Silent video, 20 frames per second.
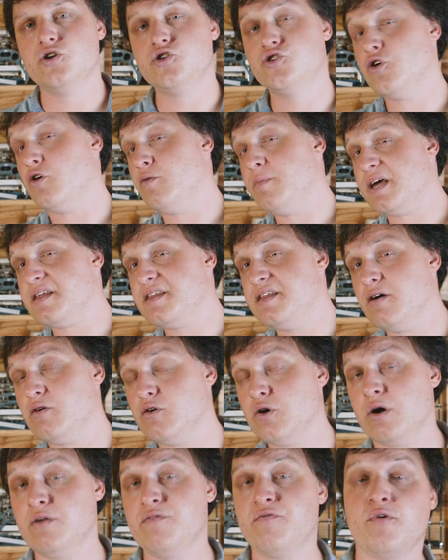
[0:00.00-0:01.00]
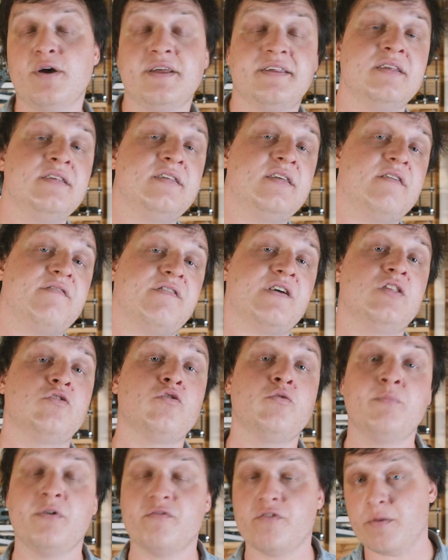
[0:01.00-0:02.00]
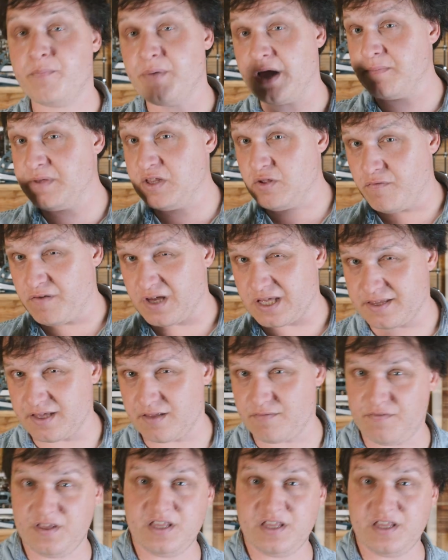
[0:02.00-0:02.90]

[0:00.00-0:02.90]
Je vous remercie encore une fois SNCF Réseau de m'avoir permis de faire cette